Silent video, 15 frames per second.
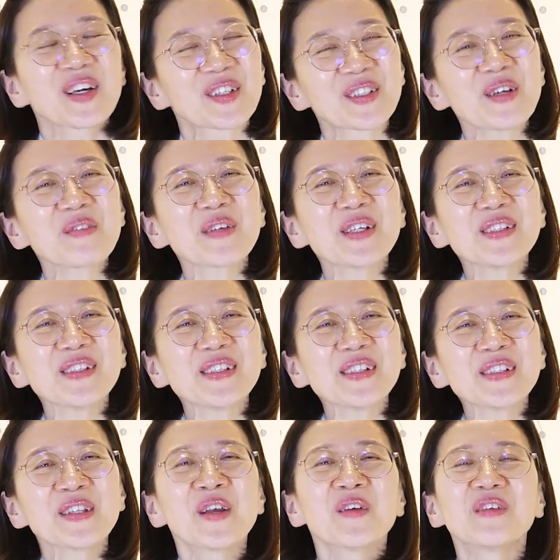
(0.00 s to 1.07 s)

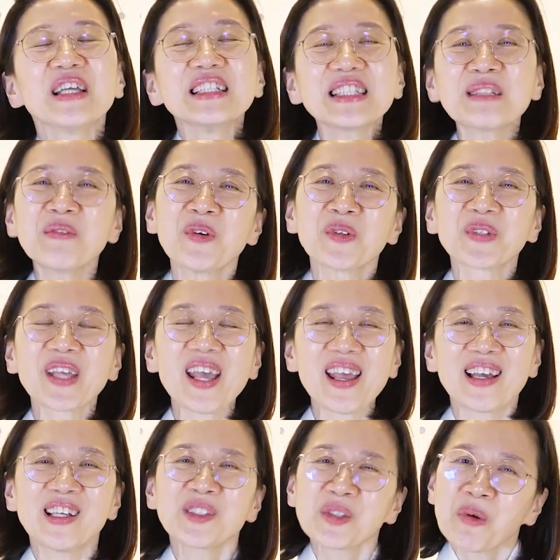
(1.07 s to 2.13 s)
그러면은 왠지
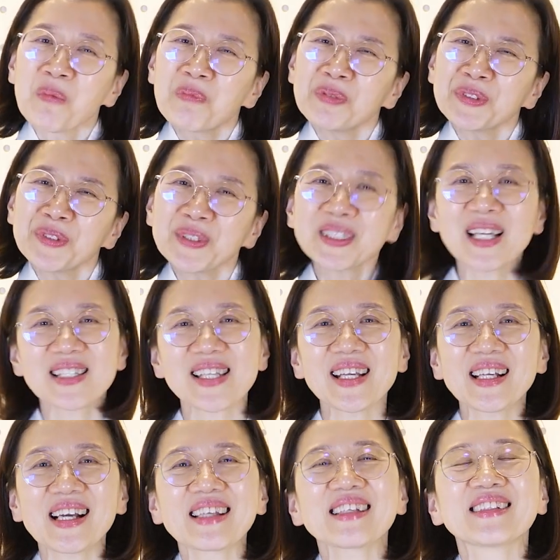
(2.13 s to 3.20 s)
모르게 조금 뿌듯한
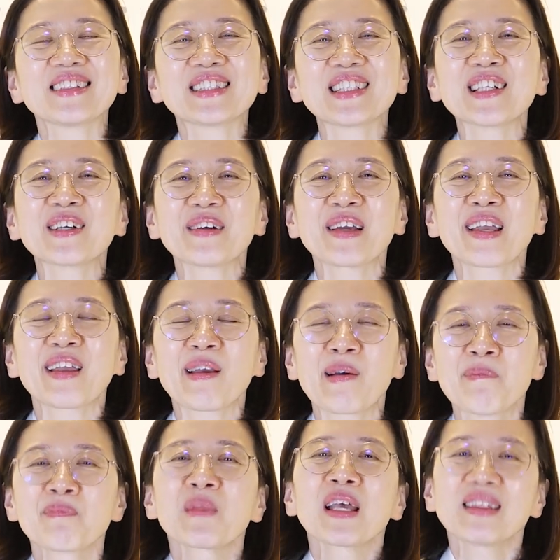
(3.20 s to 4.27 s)
생각이 드실
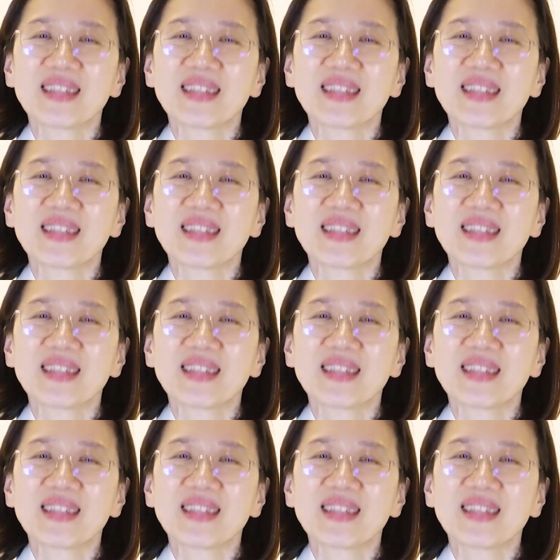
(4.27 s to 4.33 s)
거예요